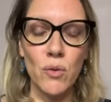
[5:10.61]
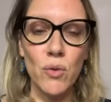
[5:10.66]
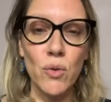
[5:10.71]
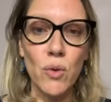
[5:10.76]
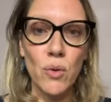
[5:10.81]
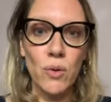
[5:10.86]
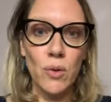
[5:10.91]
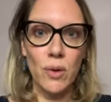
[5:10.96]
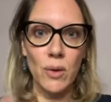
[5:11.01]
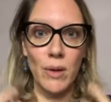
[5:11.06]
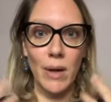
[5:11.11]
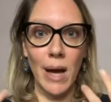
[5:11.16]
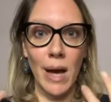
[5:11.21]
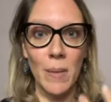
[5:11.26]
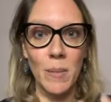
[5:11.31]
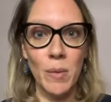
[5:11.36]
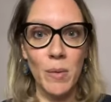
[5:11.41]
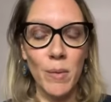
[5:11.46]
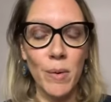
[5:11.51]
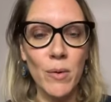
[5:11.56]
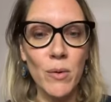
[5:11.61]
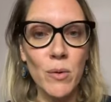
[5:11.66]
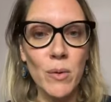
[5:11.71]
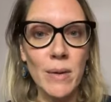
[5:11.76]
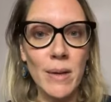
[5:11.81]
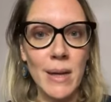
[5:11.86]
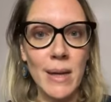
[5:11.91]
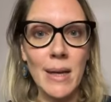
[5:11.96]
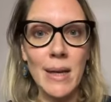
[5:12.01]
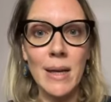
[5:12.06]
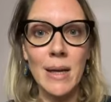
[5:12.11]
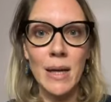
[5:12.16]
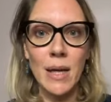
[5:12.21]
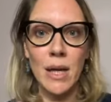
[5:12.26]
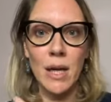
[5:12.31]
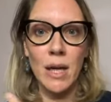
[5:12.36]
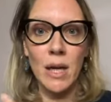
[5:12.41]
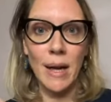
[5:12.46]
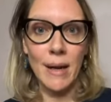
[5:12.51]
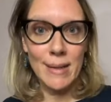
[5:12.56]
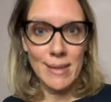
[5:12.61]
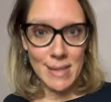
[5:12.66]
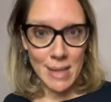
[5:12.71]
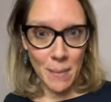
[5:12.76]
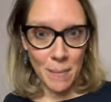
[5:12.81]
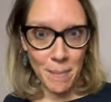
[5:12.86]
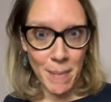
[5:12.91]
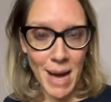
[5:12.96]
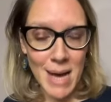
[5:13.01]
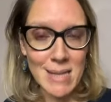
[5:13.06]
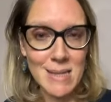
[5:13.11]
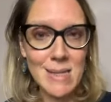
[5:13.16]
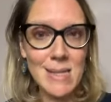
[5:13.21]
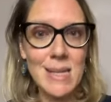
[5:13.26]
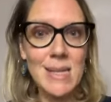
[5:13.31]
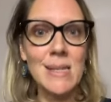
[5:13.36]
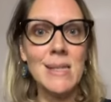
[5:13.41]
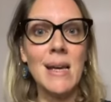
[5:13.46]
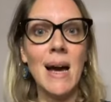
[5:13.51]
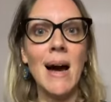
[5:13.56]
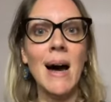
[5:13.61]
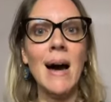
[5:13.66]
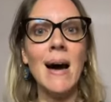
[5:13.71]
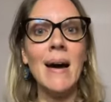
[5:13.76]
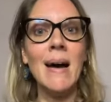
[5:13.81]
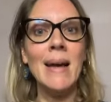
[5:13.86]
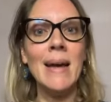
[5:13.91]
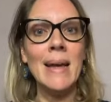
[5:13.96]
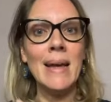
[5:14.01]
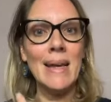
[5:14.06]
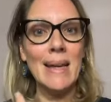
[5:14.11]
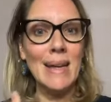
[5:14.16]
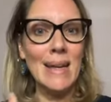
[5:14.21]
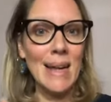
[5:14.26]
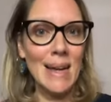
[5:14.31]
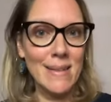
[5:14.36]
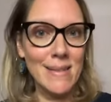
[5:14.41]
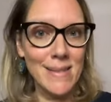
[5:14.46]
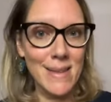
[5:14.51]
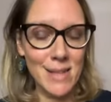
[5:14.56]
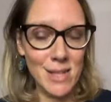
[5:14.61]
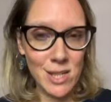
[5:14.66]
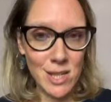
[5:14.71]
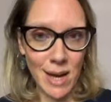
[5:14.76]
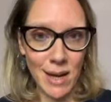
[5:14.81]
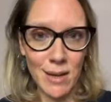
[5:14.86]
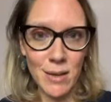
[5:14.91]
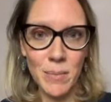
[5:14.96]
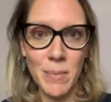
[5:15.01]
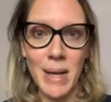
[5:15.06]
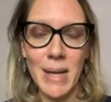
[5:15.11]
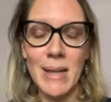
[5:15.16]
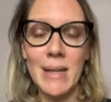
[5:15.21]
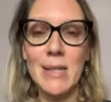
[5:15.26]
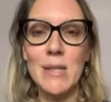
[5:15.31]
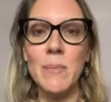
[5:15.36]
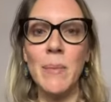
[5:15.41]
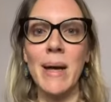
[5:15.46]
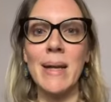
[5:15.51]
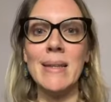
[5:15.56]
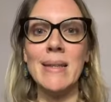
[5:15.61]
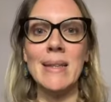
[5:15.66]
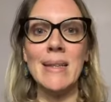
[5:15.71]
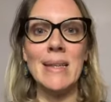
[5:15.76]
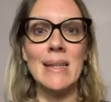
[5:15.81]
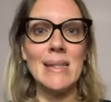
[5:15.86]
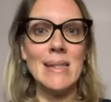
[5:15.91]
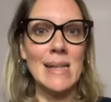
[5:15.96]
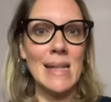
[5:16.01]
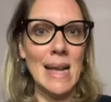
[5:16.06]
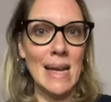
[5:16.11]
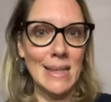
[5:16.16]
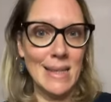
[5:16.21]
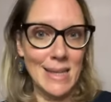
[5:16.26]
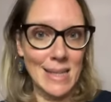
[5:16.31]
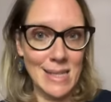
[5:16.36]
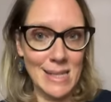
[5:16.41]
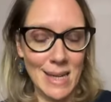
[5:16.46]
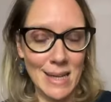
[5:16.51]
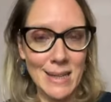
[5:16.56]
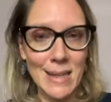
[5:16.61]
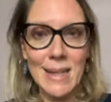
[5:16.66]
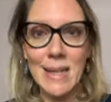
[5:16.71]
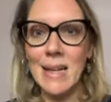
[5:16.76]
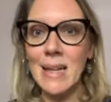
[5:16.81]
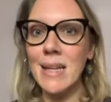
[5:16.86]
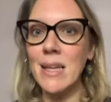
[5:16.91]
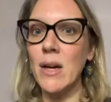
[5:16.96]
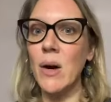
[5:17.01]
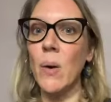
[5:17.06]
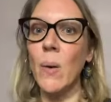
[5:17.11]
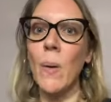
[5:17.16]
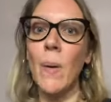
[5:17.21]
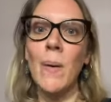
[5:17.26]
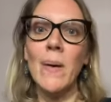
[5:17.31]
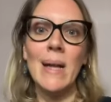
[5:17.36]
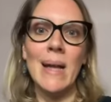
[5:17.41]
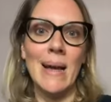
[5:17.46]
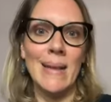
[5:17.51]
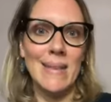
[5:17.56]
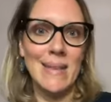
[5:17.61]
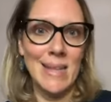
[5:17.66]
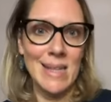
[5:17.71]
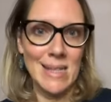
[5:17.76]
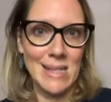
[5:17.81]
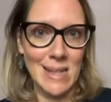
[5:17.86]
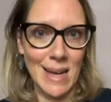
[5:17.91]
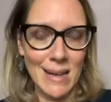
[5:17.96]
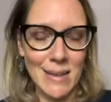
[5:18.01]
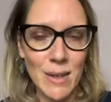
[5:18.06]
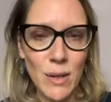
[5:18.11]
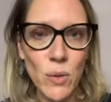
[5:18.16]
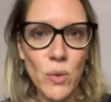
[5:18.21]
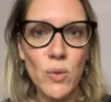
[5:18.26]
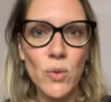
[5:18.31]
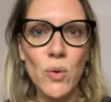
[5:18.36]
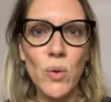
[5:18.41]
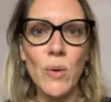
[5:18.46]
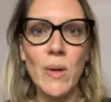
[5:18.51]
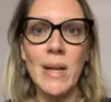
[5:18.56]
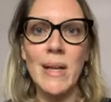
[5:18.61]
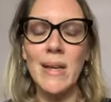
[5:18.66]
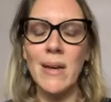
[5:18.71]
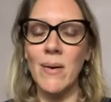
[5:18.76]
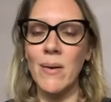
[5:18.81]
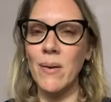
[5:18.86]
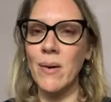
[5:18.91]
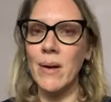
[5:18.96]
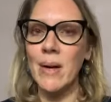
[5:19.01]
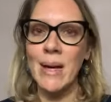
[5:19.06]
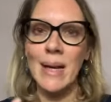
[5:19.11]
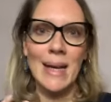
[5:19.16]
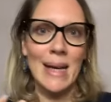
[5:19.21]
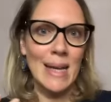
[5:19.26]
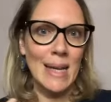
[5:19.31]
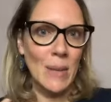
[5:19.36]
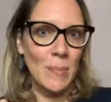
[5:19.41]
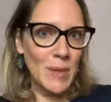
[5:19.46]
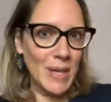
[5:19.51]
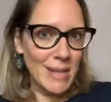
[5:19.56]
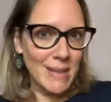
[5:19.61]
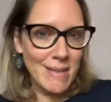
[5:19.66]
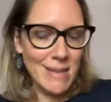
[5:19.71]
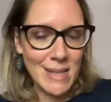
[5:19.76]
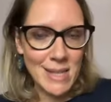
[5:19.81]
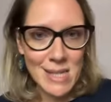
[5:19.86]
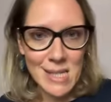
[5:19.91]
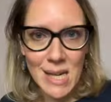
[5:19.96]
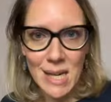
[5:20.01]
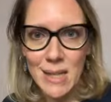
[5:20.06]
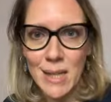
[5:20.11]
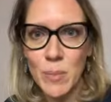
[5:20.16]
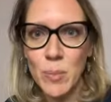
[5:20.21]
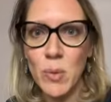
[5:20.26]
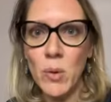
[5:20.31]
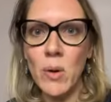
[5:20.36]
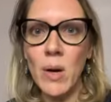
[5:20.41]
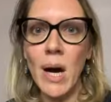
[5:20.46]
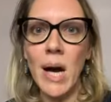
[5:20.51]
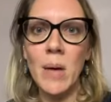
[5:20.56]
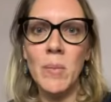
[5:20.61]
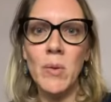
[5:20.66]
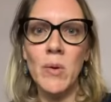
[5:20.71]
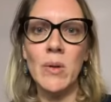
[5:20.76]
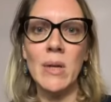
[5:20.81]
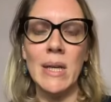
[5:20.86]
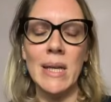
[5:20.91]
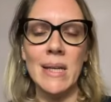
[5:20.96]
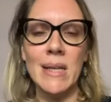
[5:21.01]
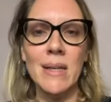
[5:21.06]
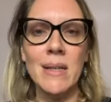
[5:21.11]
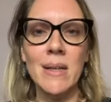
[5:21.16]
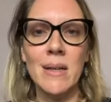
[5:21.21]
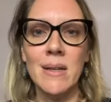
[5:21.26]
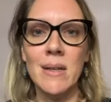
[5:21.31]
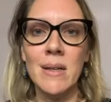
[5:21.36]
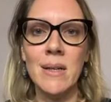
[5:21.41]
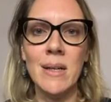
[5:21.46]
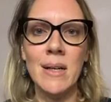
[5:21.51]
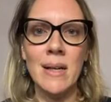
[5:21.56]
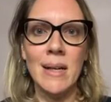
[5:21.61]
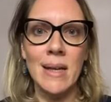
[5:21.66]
Donc, à un moment donné, ça marche déjà, il a déjà une belle expertise, il a déjà des clients, il a déjà des retours clients, il a peut-être déjà des programmes en ligne,